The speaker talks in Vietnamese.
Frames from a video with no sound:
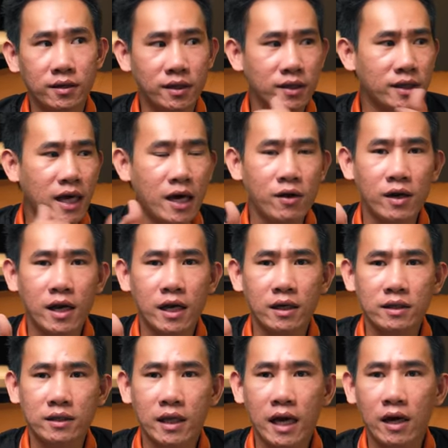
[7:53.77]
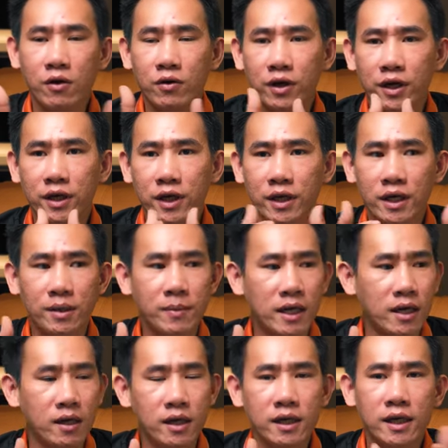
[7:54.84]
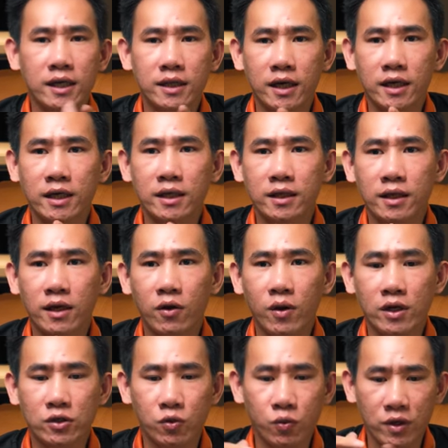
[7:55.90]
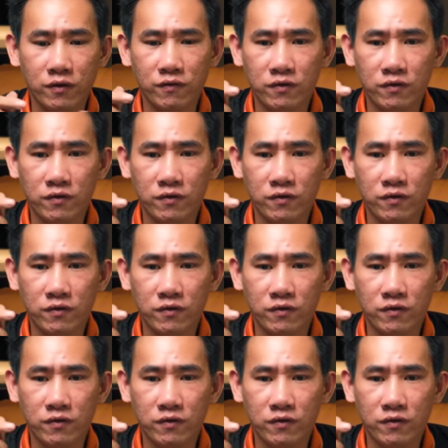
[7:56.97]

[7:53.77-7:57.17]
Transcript: Nhìn tháo cái mặt lưới ra thấy cái loa xung